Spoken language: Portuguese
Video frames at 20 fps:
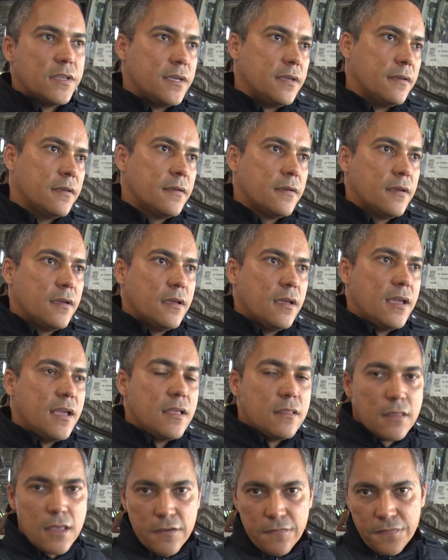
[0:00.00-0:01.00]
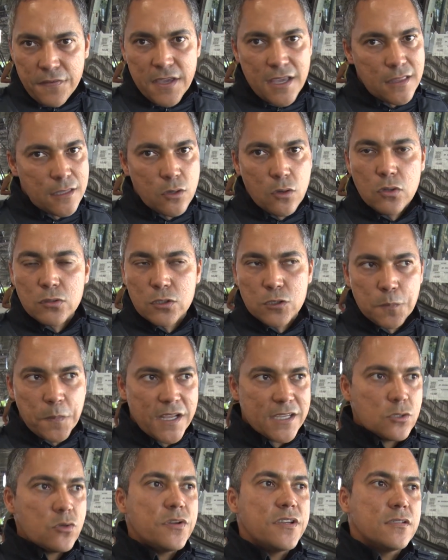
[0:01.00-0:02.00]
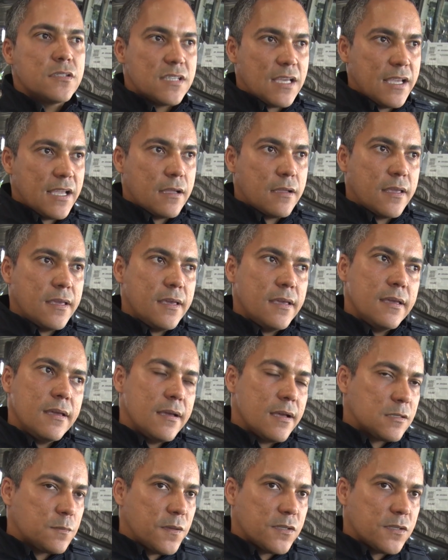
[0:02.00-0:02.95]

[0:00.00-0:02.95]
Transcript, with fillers: né? Enfim, entre outros prejuízos aí que as